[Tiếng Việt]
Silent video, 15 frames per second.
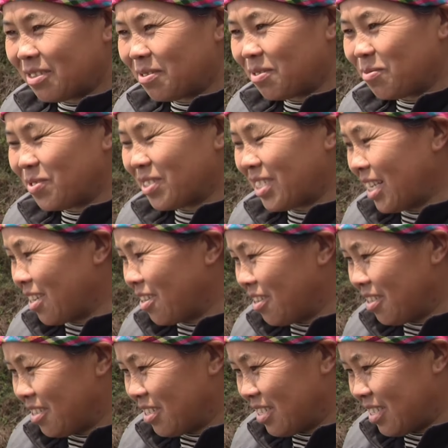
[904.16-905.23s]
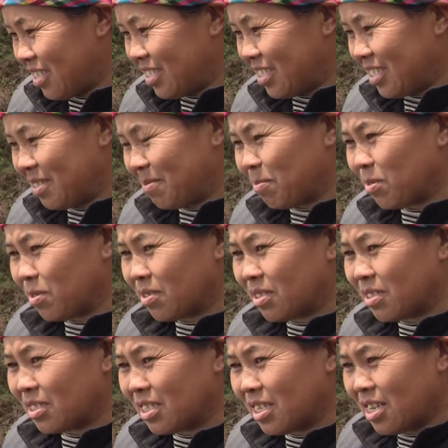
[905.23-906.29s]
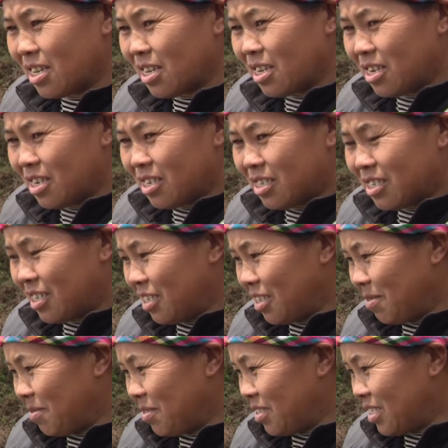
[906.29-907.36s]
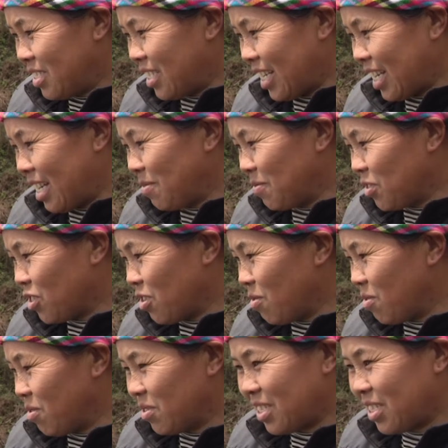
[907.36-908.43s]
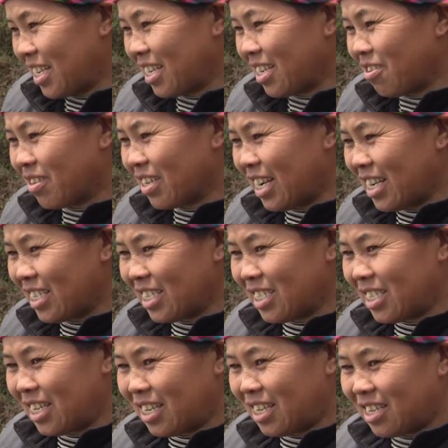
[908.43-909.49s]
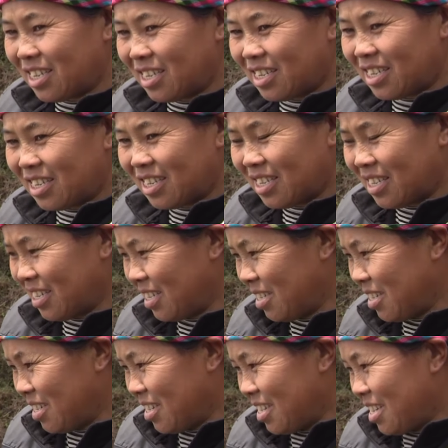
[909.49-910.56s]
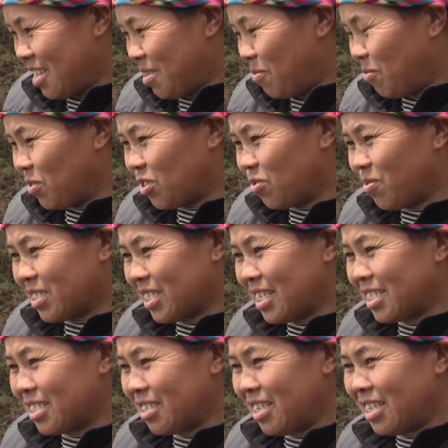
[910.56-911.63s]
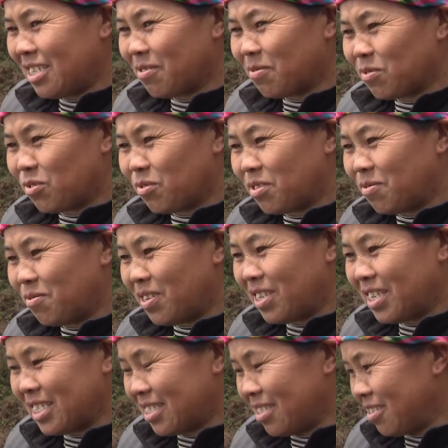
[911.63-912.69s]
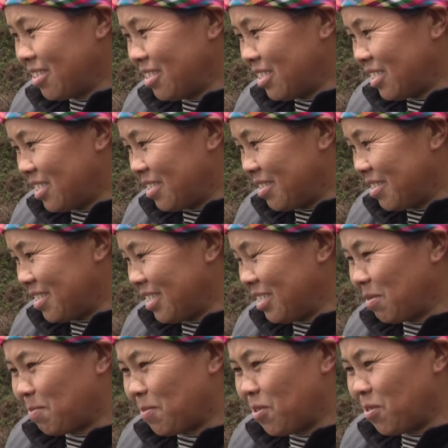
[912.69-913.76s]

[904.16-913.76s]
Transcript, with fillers: Thời gian gần đây cũng có nhiều khách du lịch đến với thôn lắm. Mình cũng sẽ cùng với mọi người tích cực trồng cây, làm vệ sinh nhà cửa để khách đến tham quan nhiều hơn.